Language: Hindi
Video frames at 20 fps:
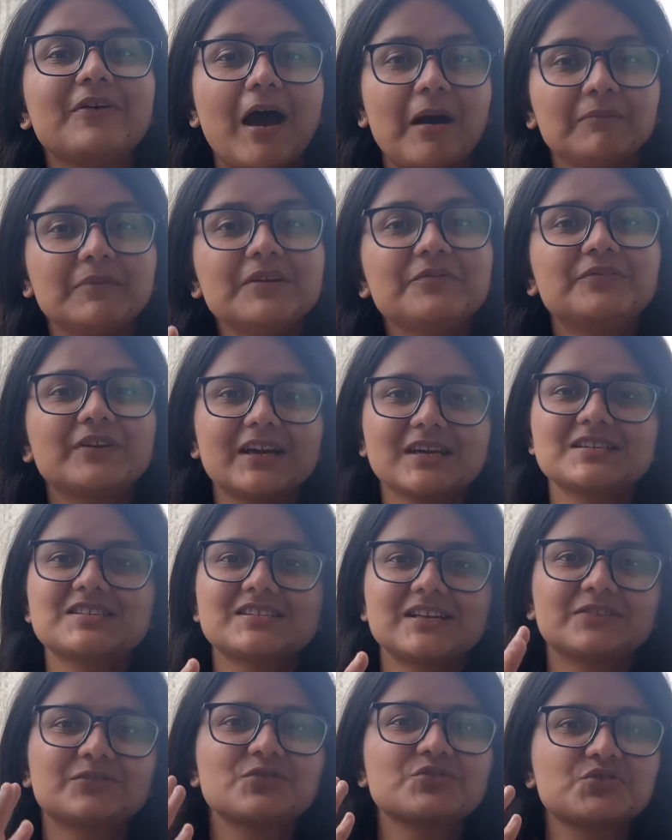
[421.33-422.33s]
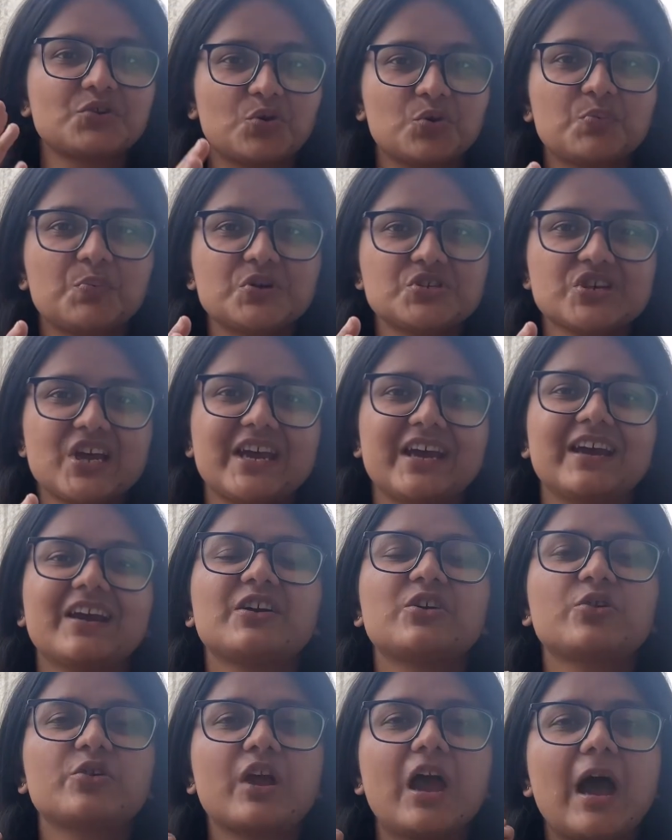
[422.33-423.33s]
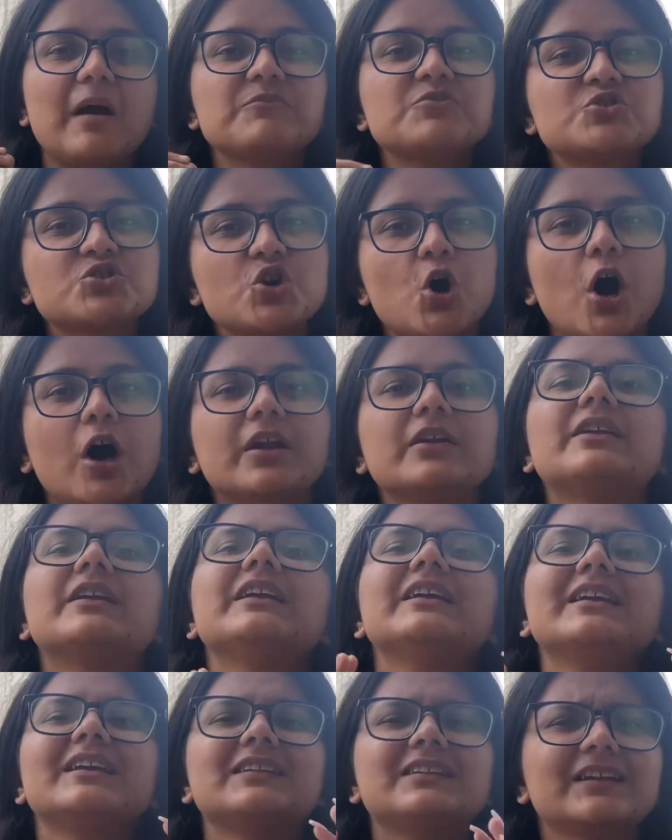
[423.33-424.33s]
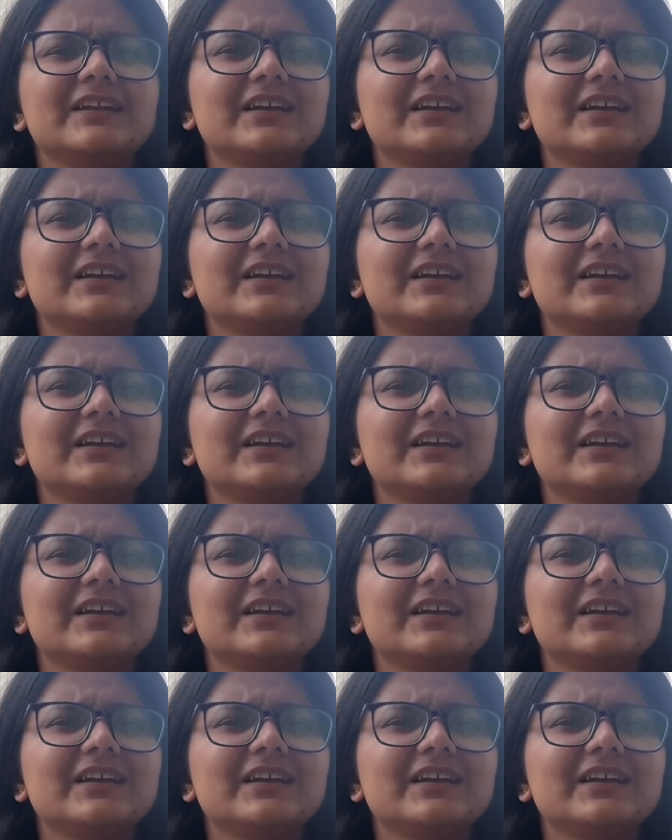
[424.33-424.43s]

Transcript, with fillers: फैमिली फ्रेंड्स तक तो जरूर पहुंचाएगा क्योंकि आई एम श्योर कि ये